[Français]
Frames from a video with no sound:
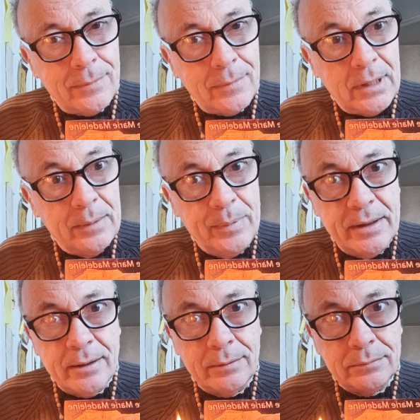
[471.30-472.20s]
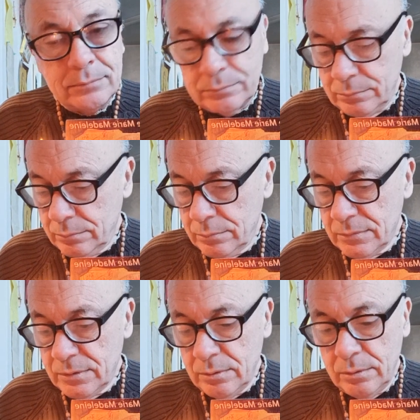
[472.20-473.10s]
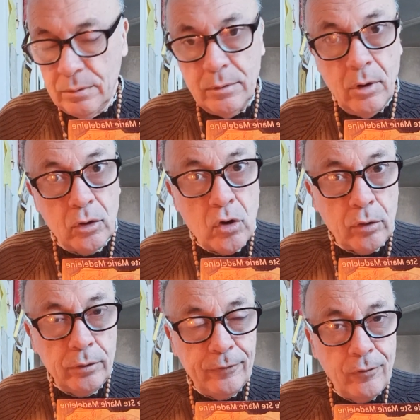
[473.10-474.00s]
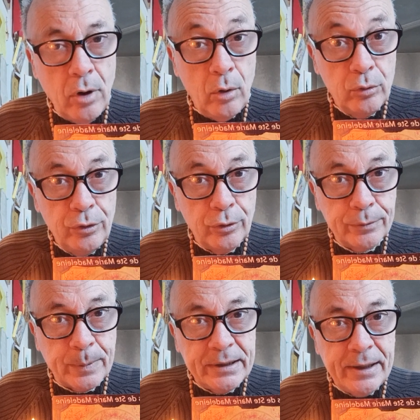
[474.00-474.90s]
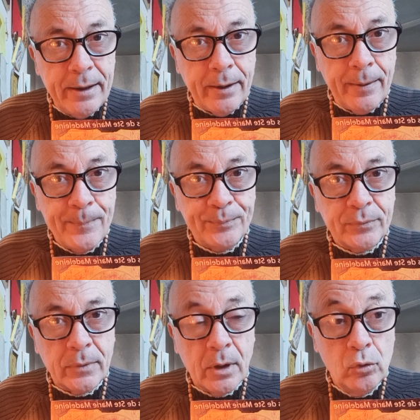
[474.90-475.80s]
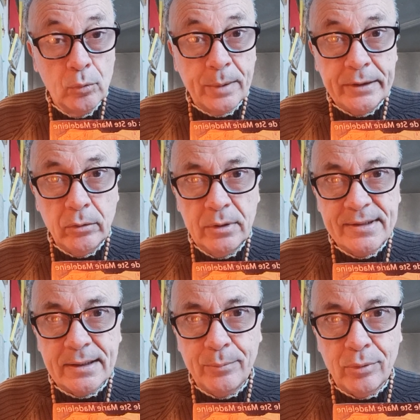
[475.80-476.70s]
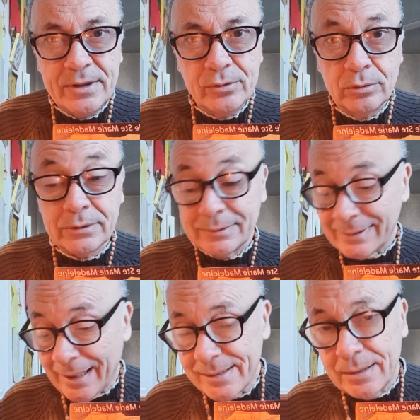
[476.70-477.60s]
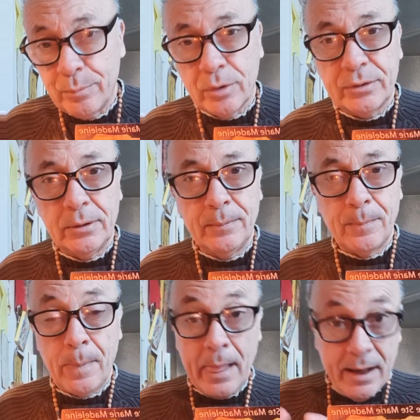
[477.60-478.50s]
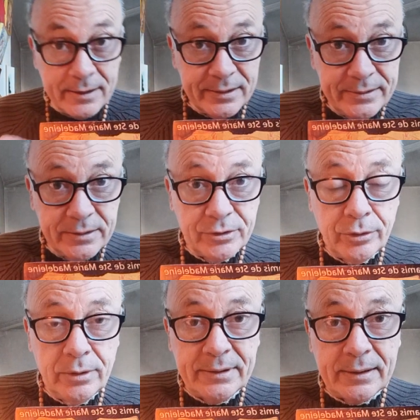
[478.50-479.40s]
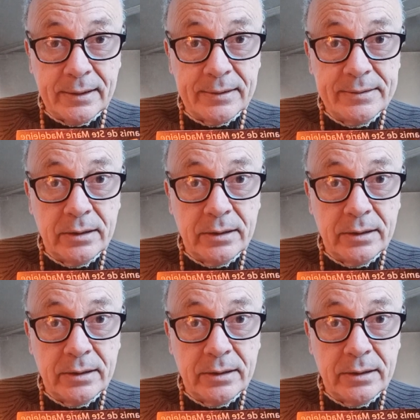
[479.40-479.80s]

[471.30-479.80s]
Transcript: eh bien, encore une fois, union de prière. Nous prions les uns pour les autres, très important. Un chrétien seul est un chrétien en